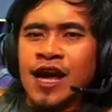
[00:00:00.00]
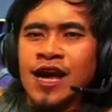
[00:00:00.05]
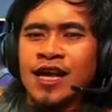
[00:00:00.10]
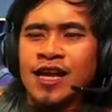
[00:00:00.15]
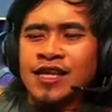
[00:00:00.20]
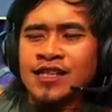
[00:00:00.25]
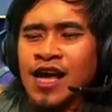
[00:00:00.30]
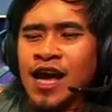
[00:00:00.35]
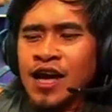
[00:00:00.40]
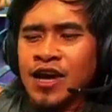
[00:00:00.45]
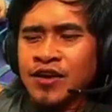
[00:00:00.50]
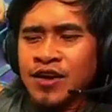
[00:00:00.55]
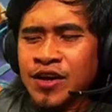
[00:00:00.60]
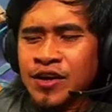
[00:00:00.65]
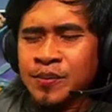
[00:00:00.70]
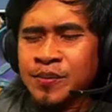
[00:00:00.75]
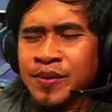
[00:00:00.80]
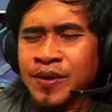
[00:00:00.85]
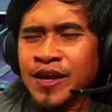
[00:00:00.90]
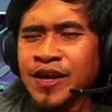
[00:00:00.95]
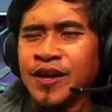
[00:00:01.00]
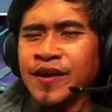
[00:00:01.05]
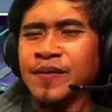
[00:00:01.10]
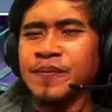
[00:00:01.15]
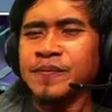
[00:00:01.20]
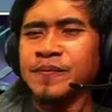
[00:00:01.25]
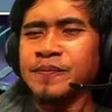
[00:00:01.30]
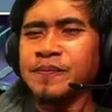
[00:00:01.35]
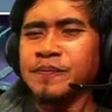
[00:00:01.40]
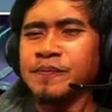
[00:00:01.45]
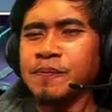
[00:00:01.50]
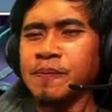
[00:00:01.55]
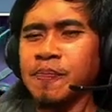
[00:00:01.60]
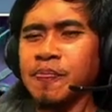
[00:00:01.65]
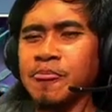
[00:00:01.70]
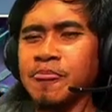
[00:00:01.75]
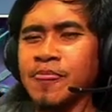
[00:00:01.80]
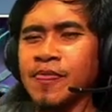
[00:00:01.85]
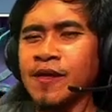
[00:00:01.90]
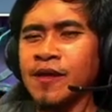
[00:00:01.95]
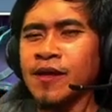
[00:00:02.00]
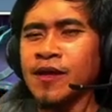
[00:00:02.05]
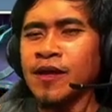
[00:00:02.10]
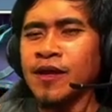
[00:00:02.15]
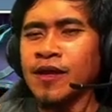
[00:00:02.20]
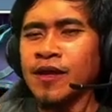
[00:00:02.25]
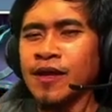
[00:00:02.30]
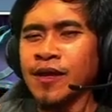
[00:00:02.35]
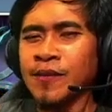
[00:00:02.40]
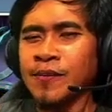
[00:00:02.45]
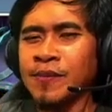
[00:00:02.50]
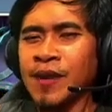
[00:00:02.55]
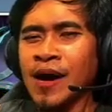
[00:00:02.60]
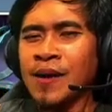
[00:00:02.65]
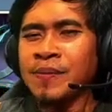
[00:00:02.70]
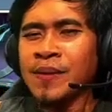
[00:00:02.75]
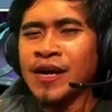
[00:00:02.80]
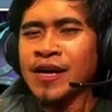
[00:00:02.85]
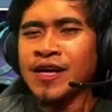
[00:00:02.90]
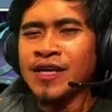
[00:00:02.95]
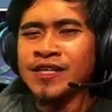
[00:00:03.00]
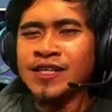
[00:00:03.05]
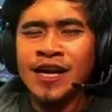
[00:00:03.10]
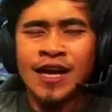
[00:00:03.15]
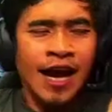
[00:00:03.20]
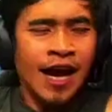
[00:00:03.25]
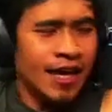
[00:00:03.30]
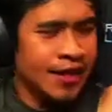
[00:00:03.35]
Laila tayo ngayon, pre. Ipapakita